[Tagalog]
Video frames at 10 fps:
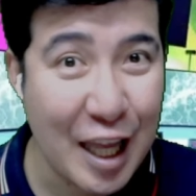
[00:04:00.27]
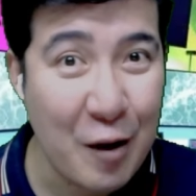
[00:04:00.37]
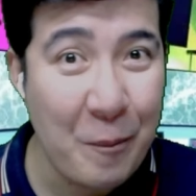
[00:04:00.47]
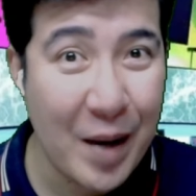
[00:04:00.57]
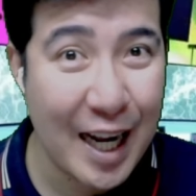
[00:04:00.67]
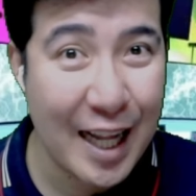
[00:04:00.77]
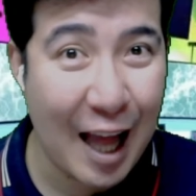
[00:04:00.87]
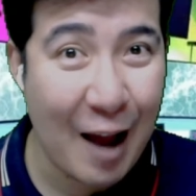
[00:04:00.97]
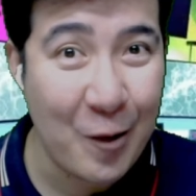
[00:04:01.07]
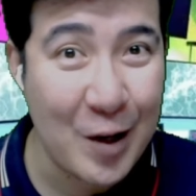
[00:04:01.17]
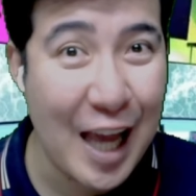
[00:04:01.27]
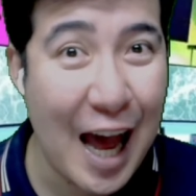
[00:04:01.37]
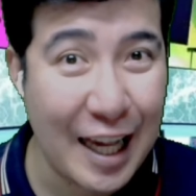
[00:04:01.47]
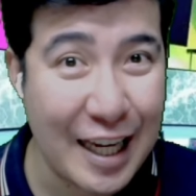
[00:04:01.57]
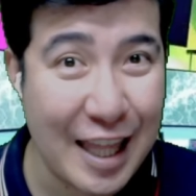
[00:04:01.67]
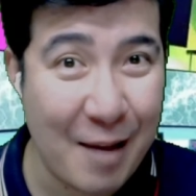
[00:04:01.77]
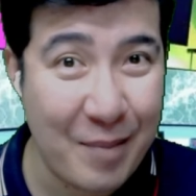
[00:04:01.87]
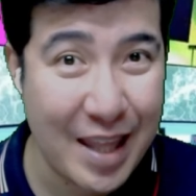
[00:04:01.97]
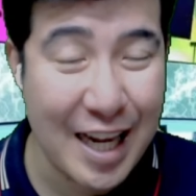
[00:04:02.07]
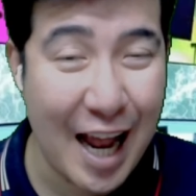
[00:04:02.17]
niya yung pagkatao ni Andrea
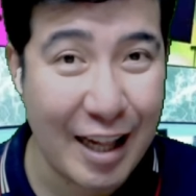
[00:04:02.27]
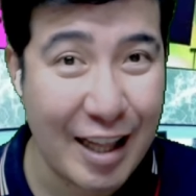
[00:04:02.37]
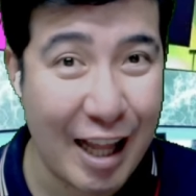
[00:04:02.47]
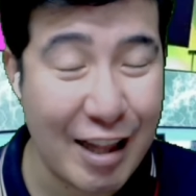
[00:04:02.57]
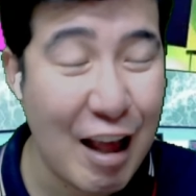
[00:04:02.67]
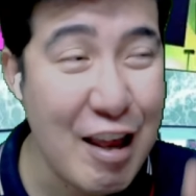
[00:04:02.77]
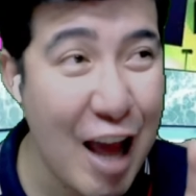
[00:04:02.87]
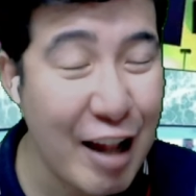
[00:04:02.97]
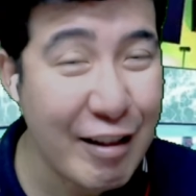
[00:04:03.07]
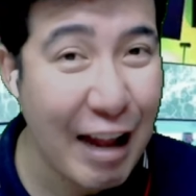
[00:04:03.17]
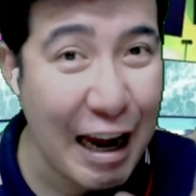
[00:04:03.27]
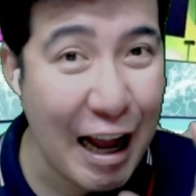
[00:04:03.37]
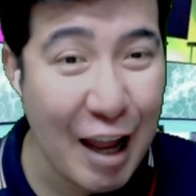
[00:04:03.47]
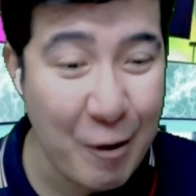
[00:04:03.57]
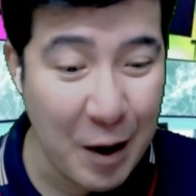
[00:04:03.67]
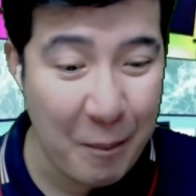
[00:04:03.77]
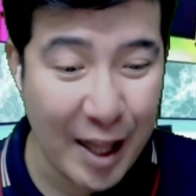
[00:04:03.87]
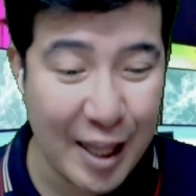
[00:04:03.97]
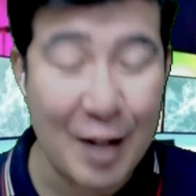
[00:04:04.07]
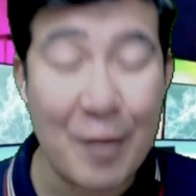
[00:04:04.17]
Brillantes. Yan talaga yung
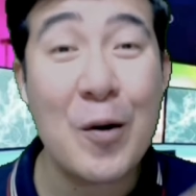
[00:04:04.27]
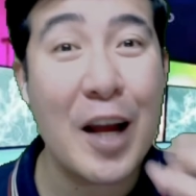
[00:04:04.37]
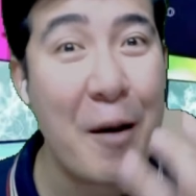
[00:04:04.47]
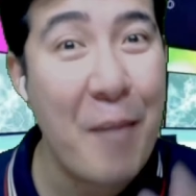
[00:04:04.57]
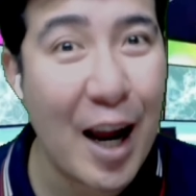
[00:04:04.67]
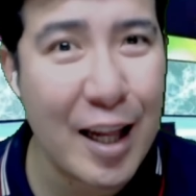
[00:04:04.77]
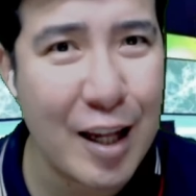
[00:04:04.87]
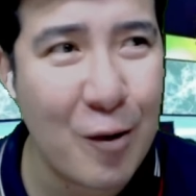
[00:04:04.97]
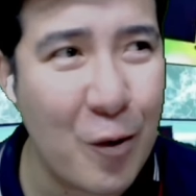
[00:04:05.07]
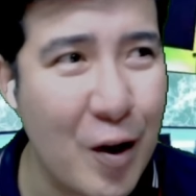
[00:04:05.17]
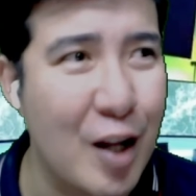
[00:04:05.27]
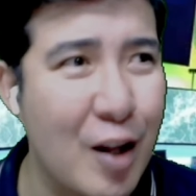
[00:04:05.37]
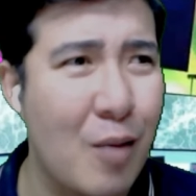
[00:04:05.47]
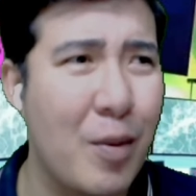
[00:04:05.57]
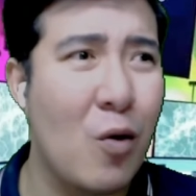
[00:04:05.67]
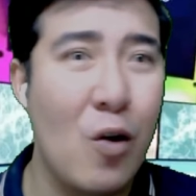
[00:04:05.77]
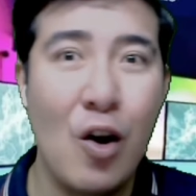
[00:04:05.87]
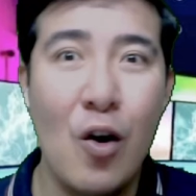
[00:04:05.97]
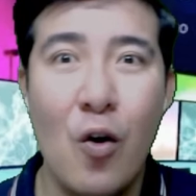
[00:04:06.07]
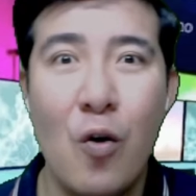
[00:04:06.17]
napansin ko. Kaya bakit din ako kinilig? Sabi ko,
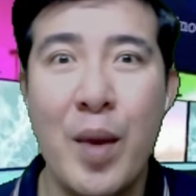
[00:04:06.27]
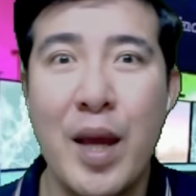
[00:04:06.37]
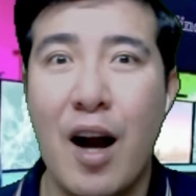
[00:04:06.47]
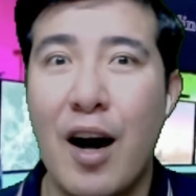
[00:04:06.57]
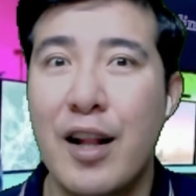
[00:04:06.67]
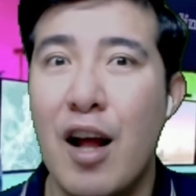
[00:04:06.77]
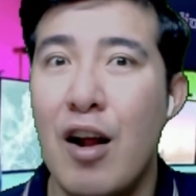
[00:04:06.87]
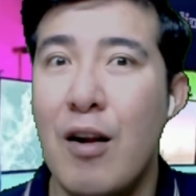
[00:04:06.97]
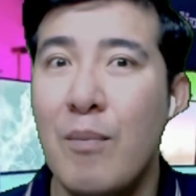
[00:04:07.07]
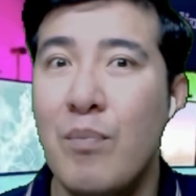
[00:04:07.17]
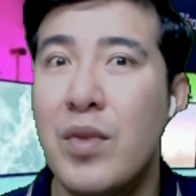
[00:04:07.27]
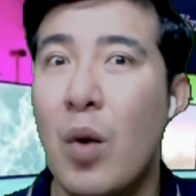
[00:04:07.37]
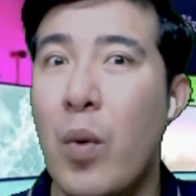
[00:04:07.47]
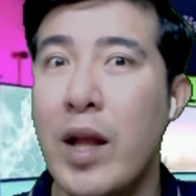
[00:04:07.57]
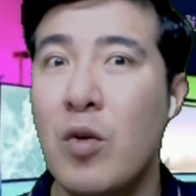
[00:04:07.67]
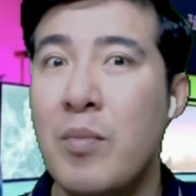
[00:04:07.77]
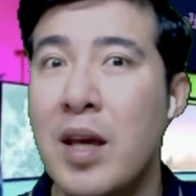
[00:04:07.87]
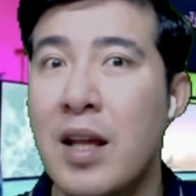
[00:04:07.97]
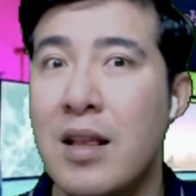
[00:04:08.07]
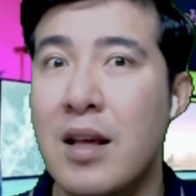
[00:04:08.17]
oh my God, the way
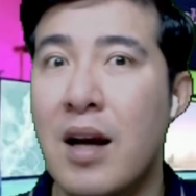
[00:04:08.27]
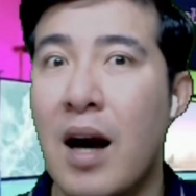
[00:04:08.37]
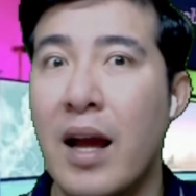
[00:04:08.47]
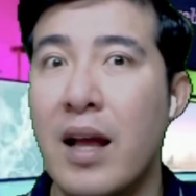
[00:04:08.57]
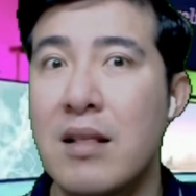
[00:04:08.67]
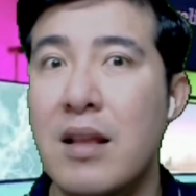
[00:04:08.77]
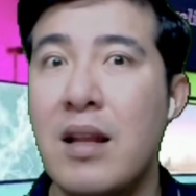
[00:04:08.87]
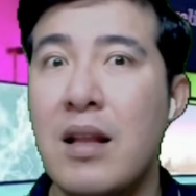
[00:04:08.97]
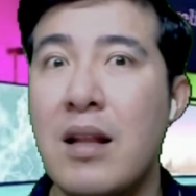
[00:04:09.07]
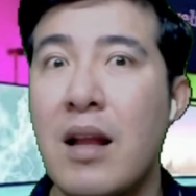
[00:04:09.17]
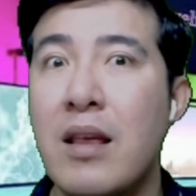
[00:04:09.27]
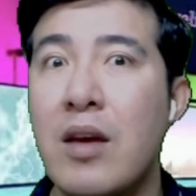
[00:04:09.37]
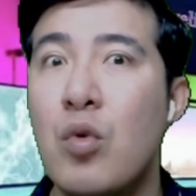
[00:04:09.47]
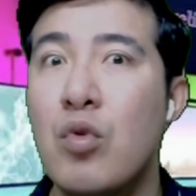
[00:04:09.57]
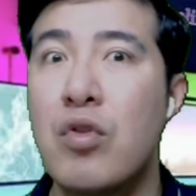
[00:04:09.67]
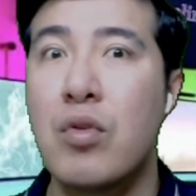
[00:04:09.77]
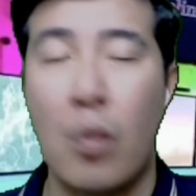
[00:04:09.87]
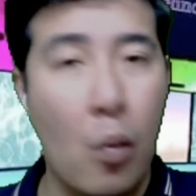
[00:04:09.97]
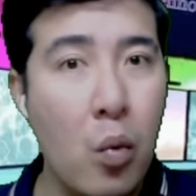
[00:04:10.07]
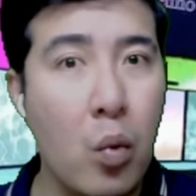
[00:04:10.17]
tumingin si Kyle, oh, tinitingnan niya yung
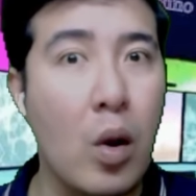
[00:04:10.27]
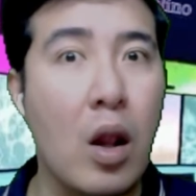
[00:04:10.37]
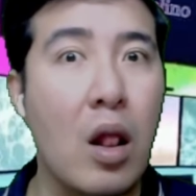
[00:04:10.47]
soul.